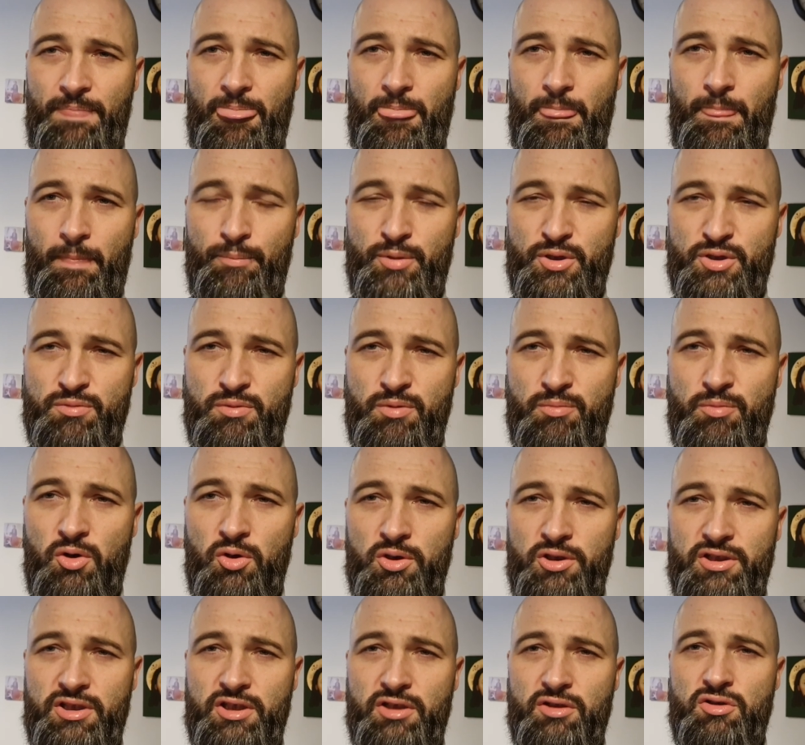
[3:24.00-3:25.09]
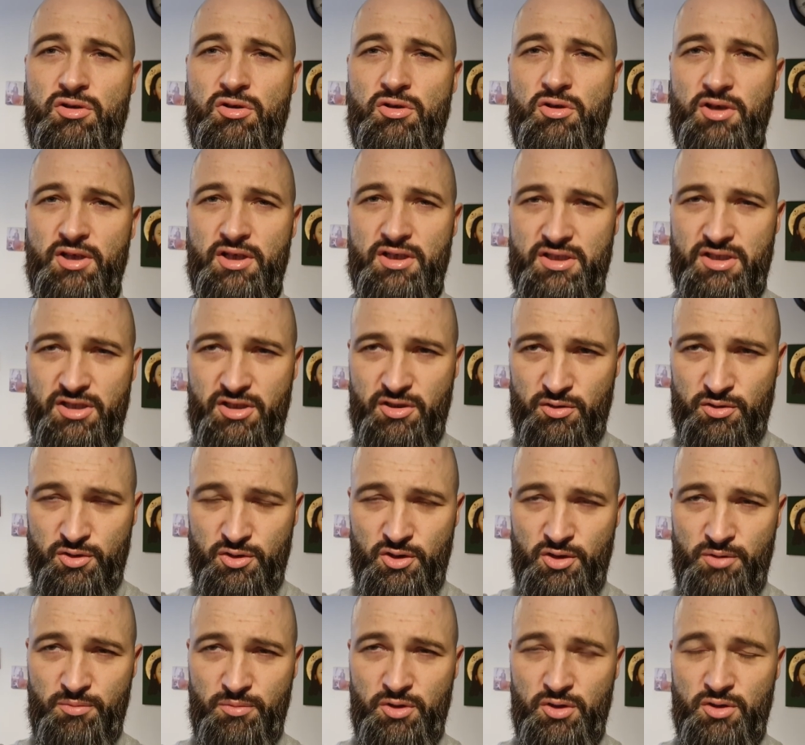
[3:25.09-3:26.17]
byśmy mogli tę drogę z
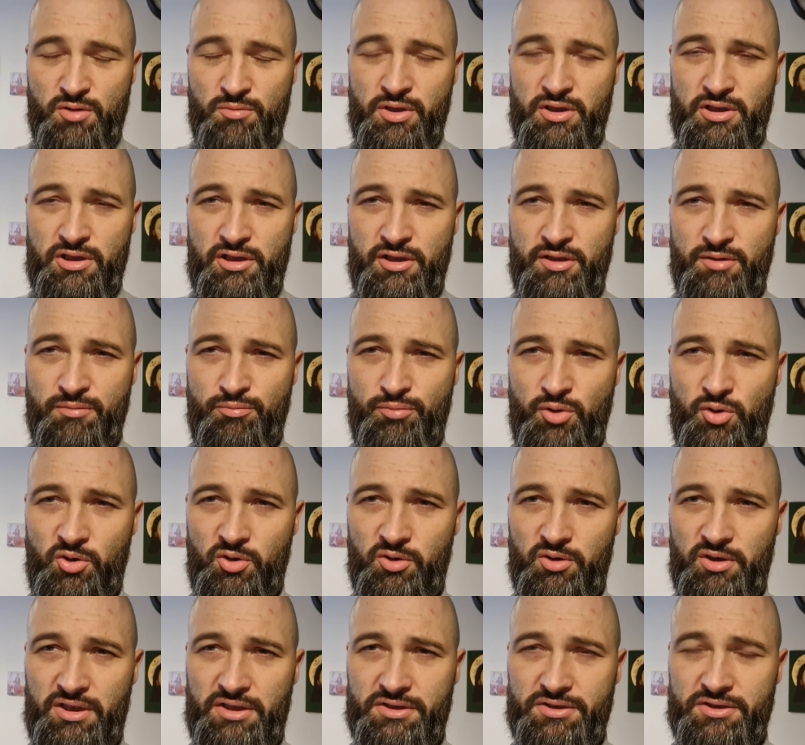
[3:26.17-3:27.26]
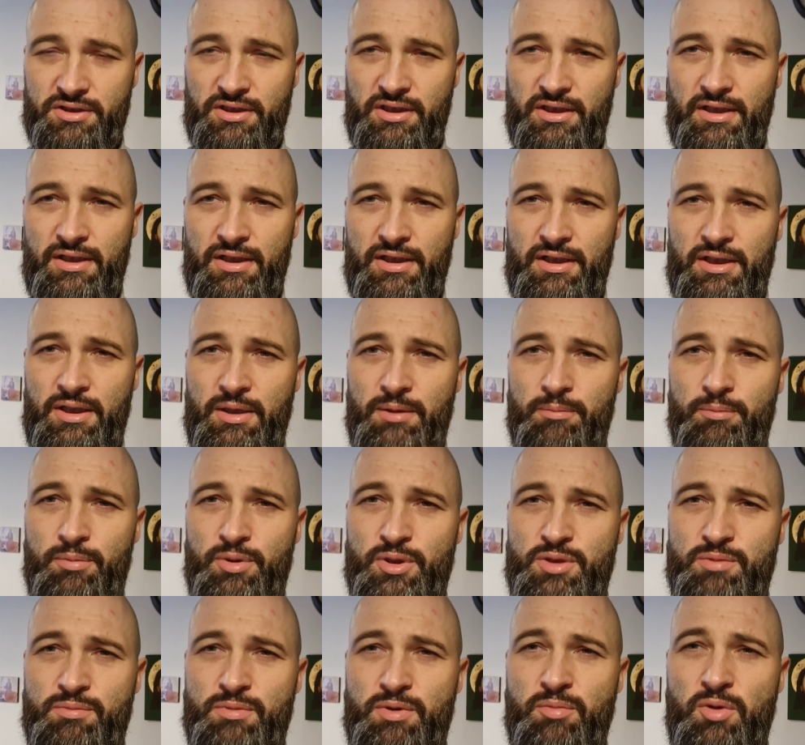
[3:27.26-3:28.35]
Jerozolimy do Betlejem pokonać,
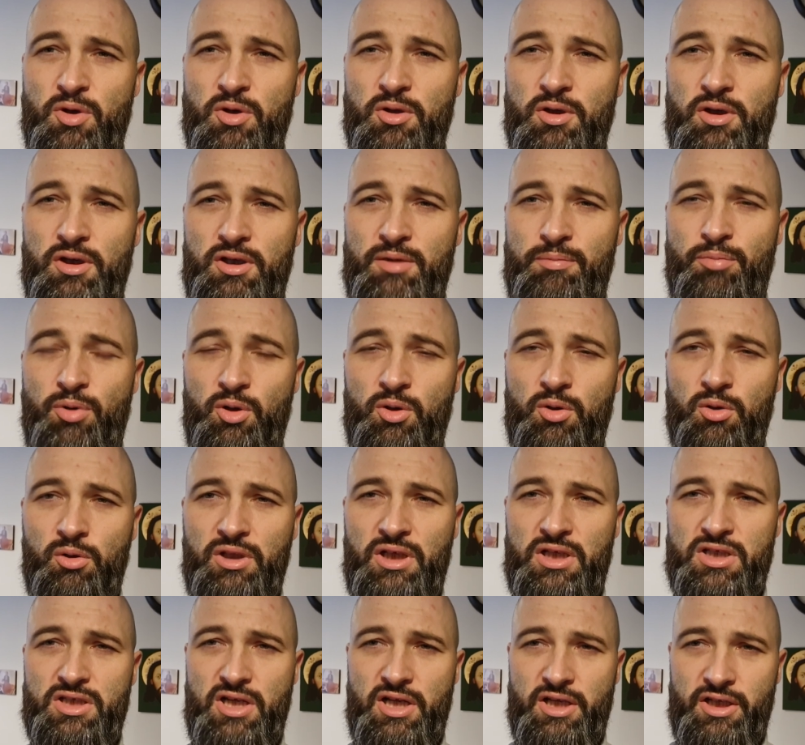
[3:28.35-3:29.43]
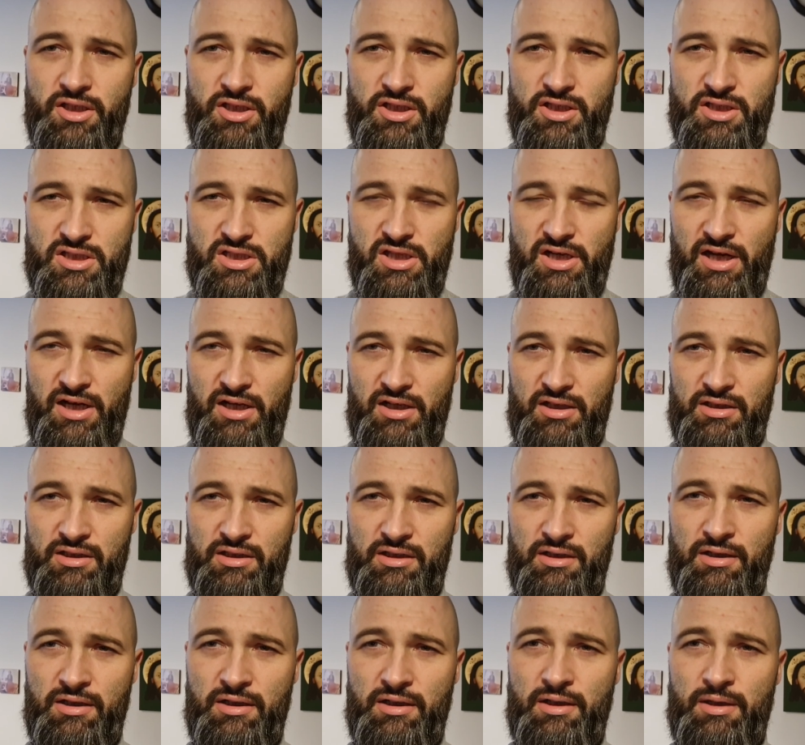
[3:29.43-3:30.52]
byśmy mogli pokonać lęgi
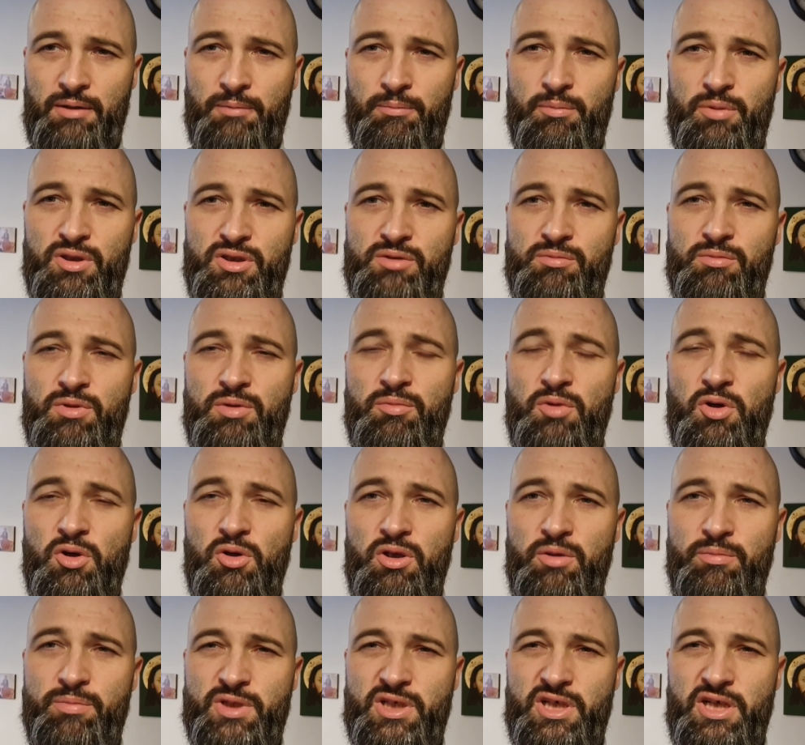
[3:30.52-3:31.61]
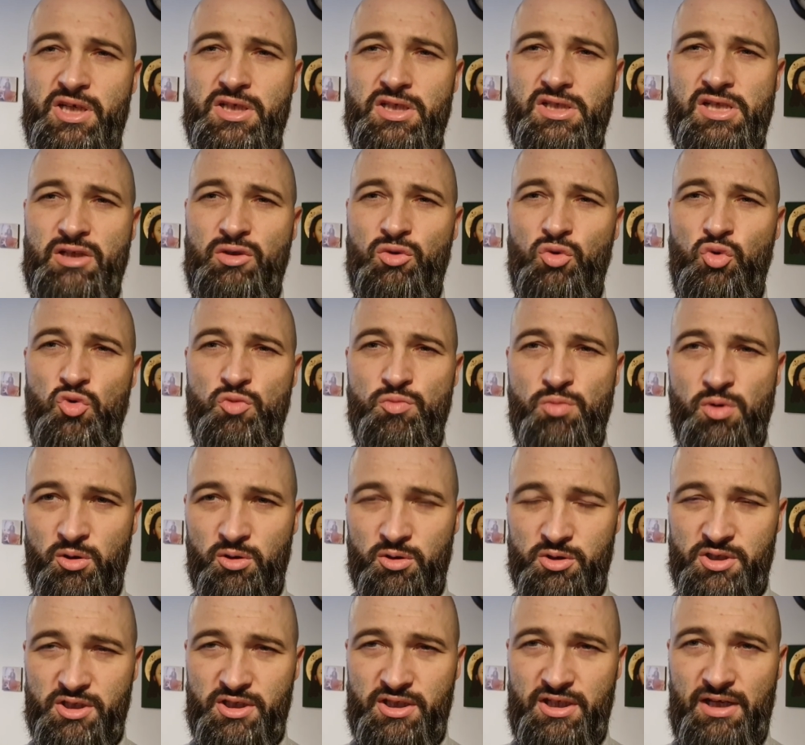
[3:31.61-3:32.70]
strach, byśmy mogli przejść nad
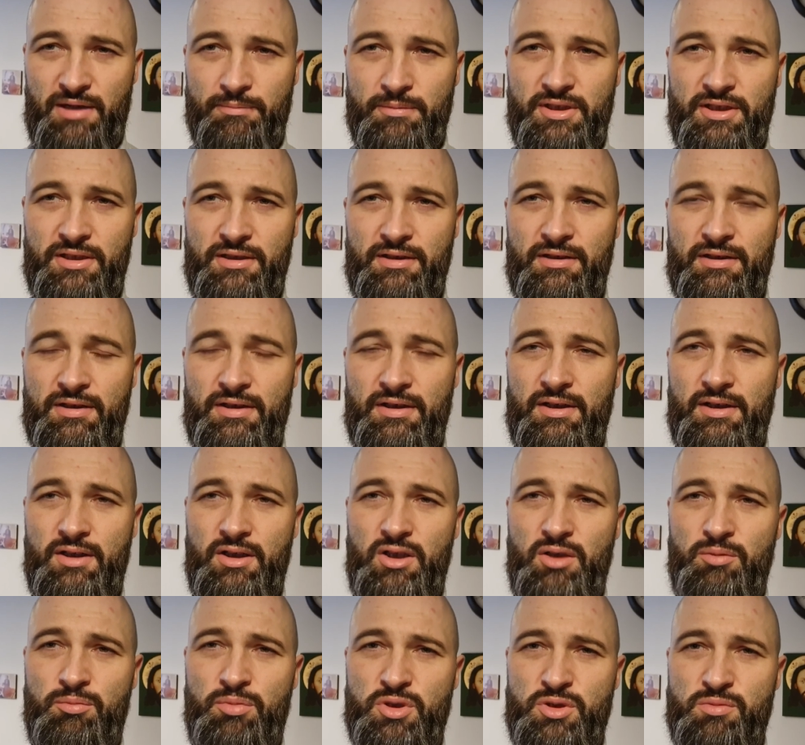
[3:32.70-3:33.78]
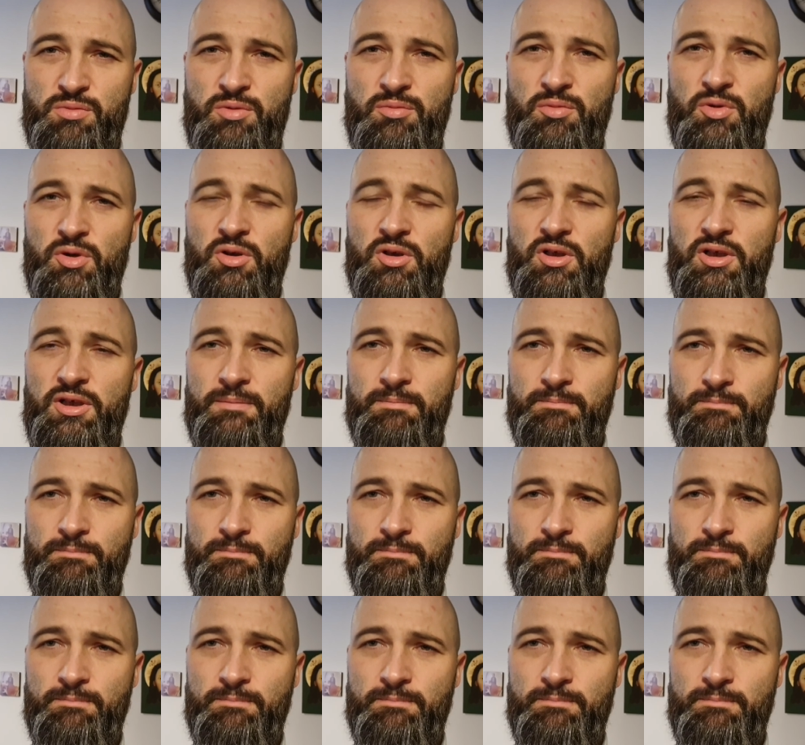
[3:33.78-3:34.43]
upokorzeniami i byśmy mogli